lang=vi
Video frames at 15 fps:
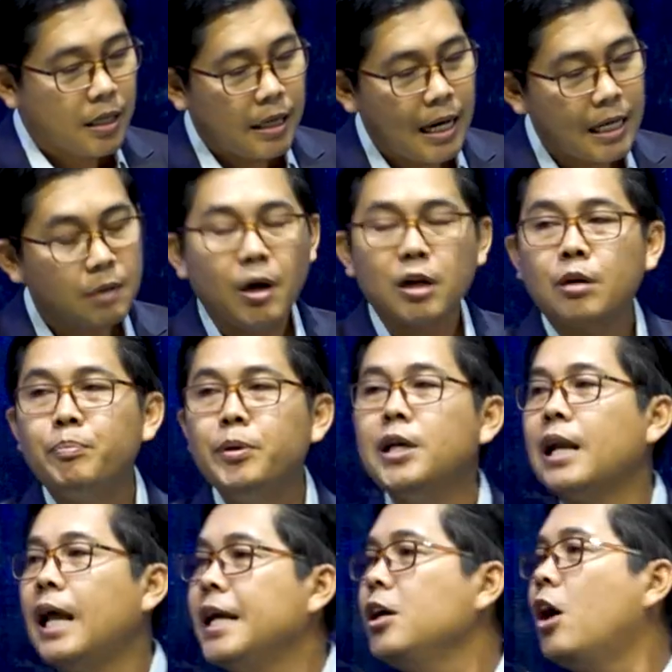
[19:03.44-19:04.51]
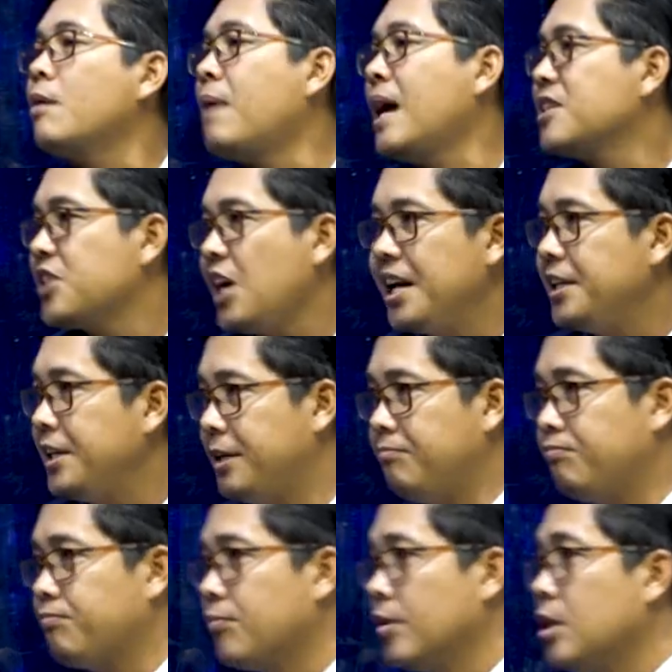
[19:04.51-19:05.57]
Ất bắt cà phí cái lái như ất ban cháy nhỉ.
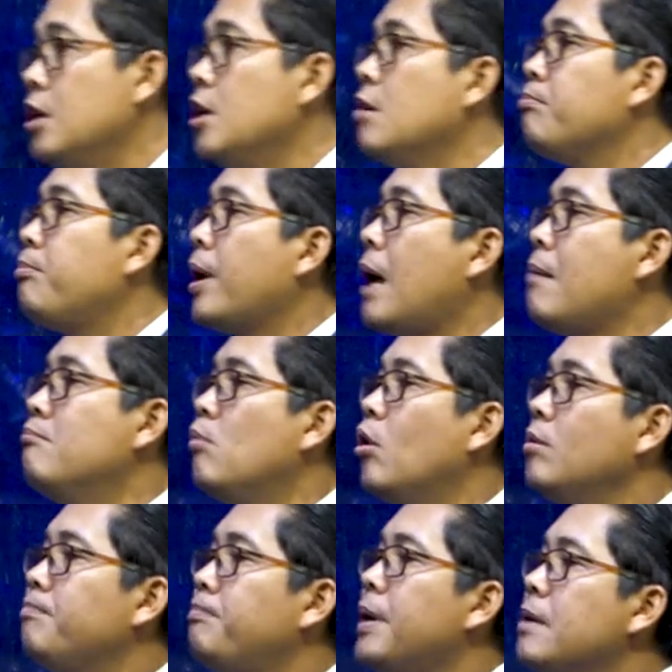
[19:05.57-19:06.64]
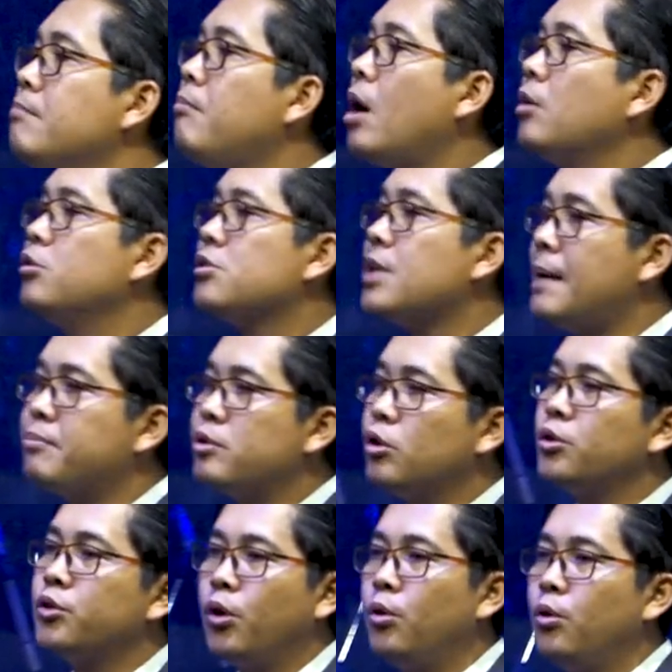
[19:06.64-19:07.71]
Bọn này môn bê bỏ Joseph
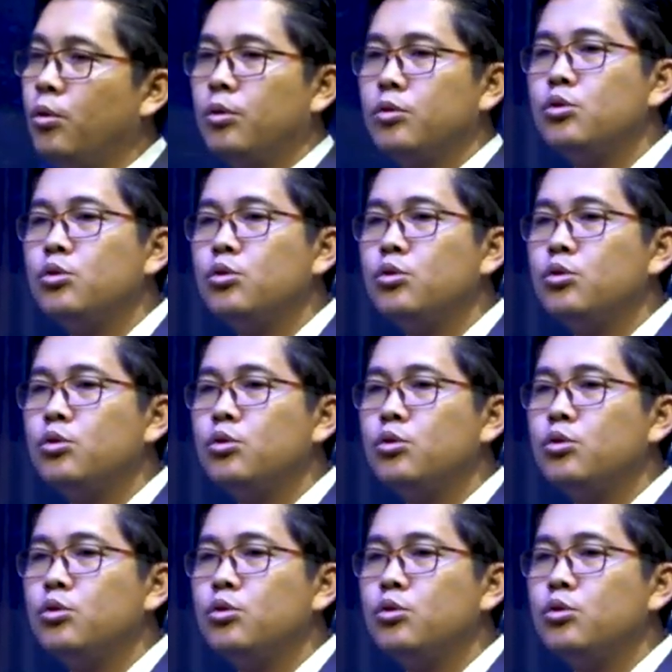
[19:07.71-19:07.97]
trôn đồng.